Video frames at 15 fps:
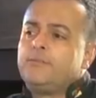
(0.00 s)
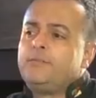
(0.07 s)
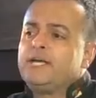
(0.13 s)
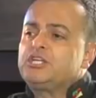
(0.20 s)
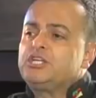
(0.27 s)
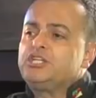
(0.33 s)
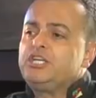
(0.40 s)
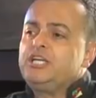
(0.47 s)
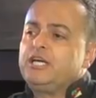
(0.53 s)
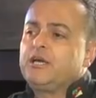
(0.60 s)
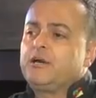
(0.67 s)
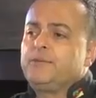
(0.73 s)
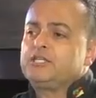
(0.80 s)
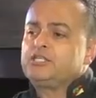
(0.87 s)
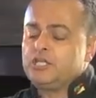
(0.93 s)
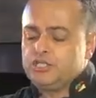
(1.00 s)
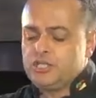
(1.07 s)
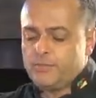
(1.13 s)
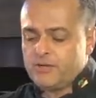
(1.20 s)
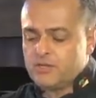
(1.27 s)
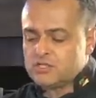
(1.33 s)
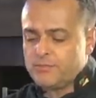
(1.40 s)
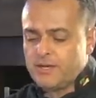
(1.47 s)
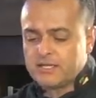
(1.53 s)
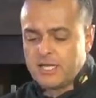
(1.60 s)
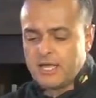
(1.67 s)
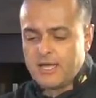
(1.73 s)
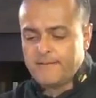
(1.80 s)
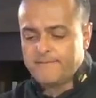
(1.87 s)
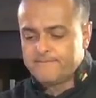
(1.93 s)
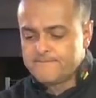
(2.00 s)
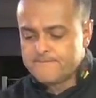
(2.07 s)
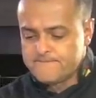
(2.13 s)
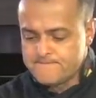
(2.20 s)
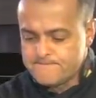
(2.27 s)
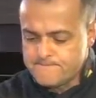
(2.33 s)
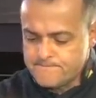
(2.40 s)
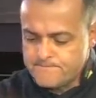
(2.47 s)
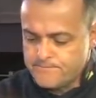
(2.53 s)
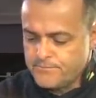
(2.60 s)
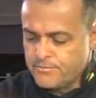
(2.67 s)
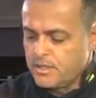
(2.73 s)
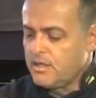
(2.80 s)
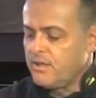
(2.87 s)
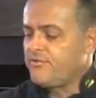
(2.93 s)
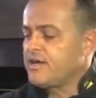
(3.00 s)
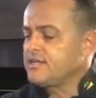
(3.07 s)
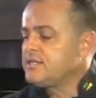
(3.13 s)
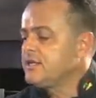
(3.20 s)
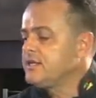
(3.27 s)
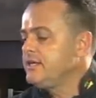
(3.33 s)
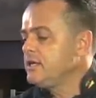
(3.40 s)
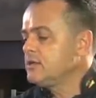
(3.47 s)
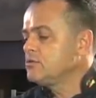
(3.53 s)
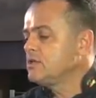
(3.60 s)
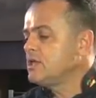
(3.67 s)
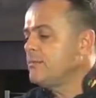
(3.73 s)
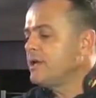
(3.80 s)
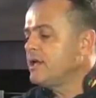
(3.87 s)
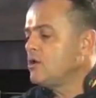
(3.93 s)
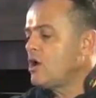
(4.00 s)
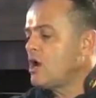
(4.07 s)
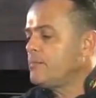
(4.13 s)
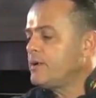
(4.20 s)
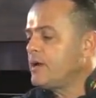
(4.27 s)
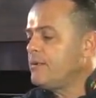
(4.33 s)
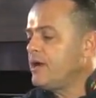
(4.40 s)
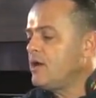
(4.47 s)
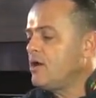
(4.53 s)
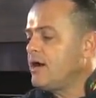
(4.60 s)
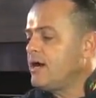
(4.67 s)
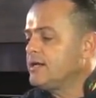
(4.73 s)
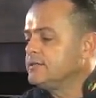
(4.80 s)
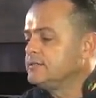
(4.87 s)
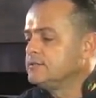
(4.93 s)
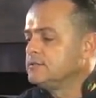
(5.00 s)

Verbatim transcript: mexidinha, mexidinha para não se matar. E vai seguindo, da menor para maior.